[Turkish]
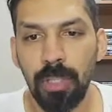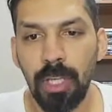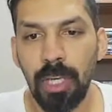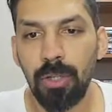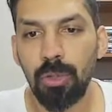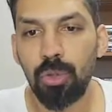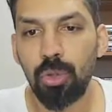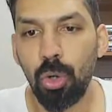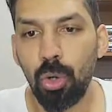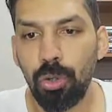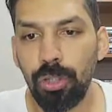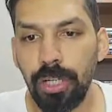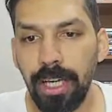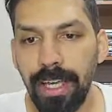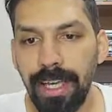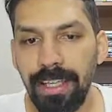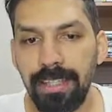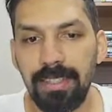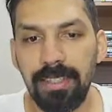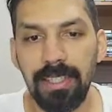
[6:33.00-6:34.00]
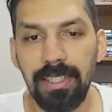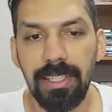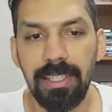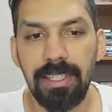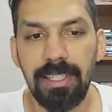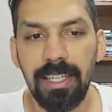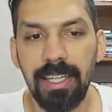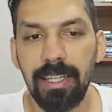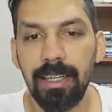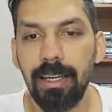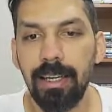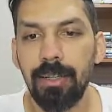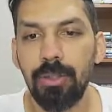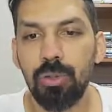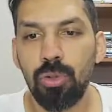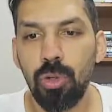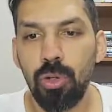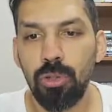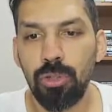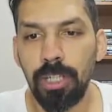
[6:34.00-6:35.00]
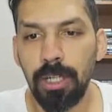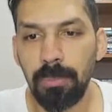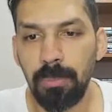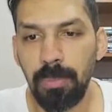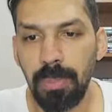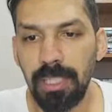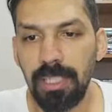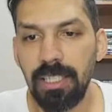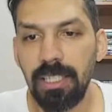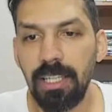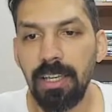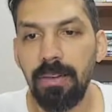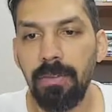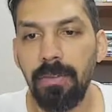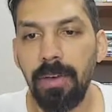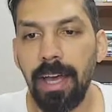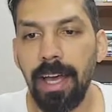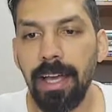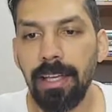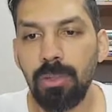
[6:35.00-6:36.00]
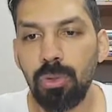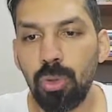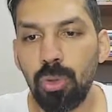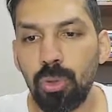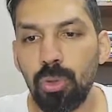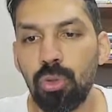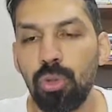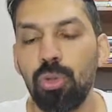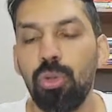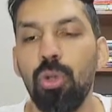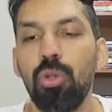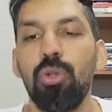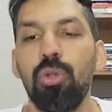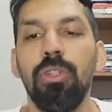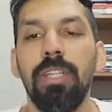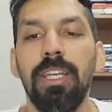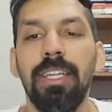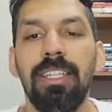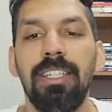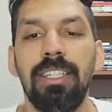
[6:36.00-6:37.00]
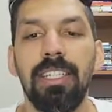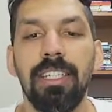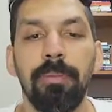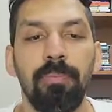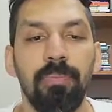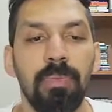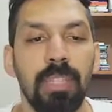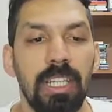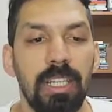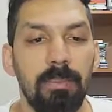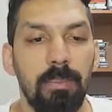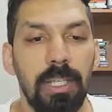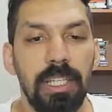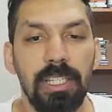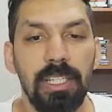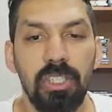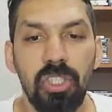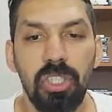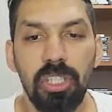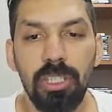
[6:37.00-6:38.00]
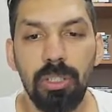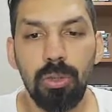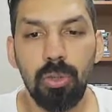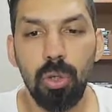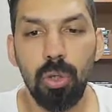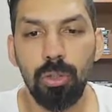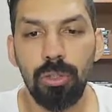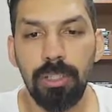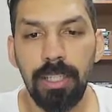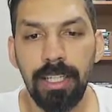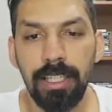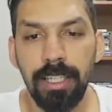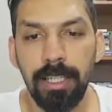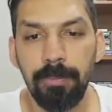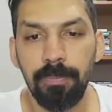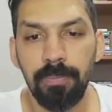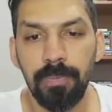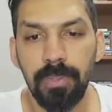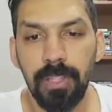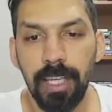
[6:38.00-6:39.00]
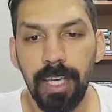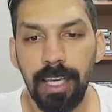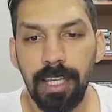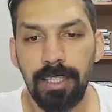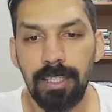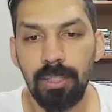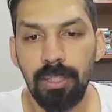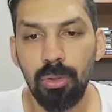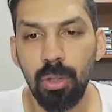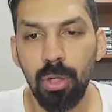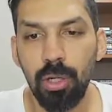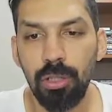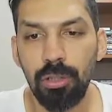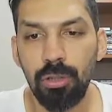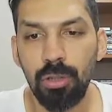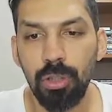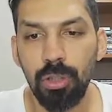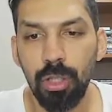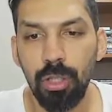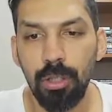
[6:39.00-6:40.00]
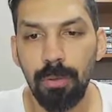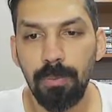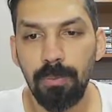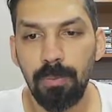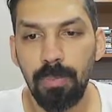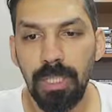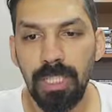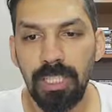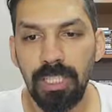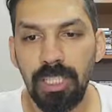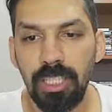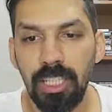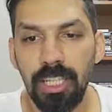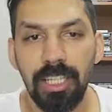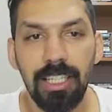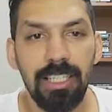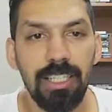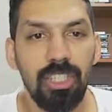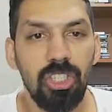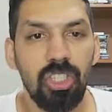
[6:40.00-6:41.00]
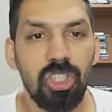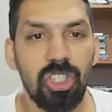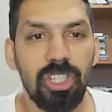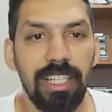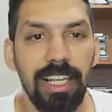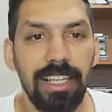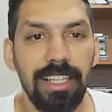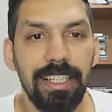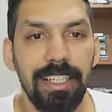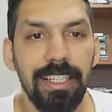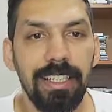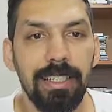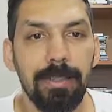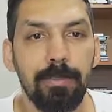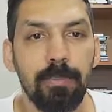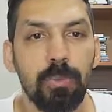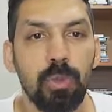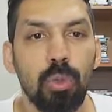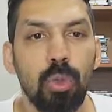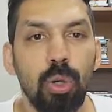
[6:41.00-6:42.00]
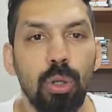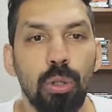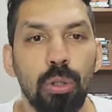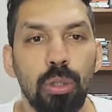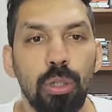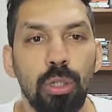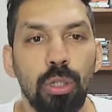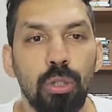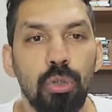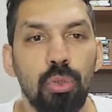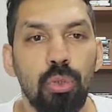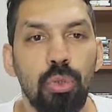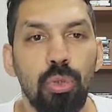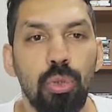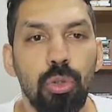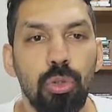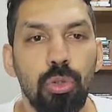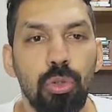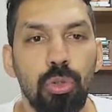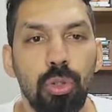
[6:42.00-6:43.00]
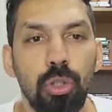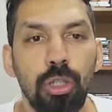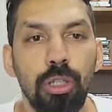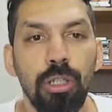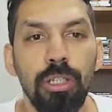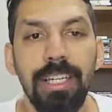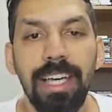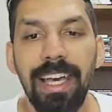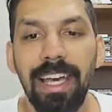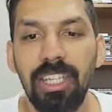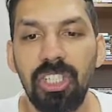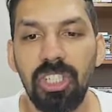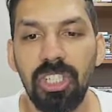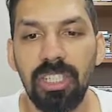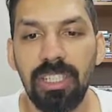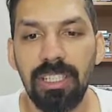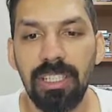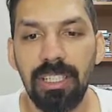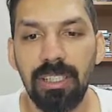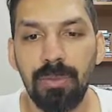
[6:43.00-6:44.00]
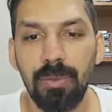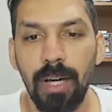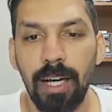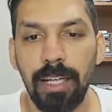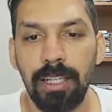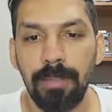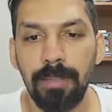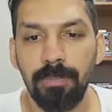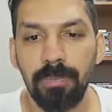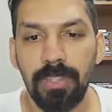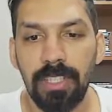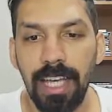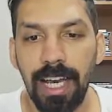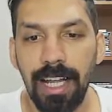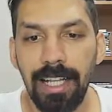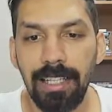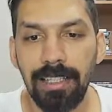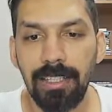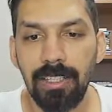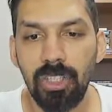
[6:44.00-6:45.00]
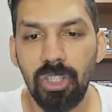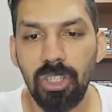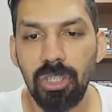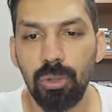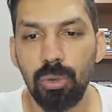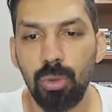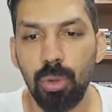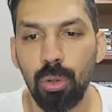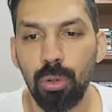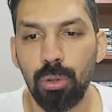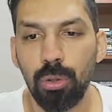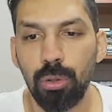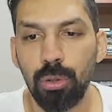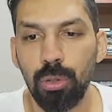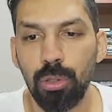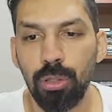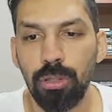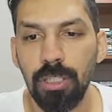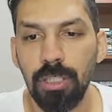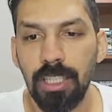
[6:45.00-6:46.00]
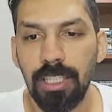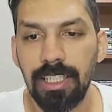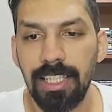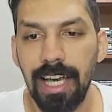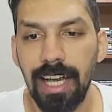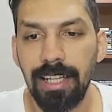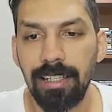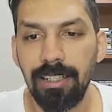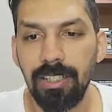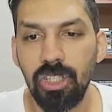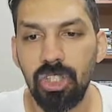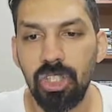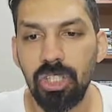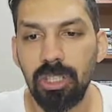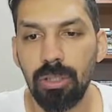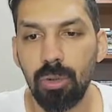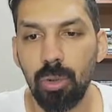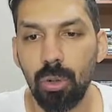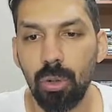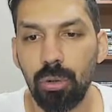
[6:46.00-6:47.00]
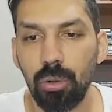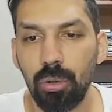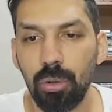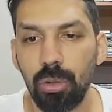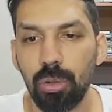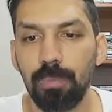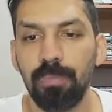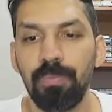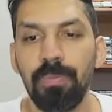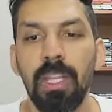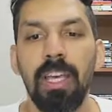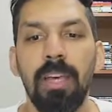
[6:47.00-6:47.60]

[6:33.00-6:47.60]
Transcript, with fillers: Sonra eksi 2. Sonra 1 ve en sonuncu kökünde 2. Birincinin kökleri eksi 4, 1. içleri dolu. Çünkü eşitlik var. Geldin içini doldurdun. Geldin içini doldurdun.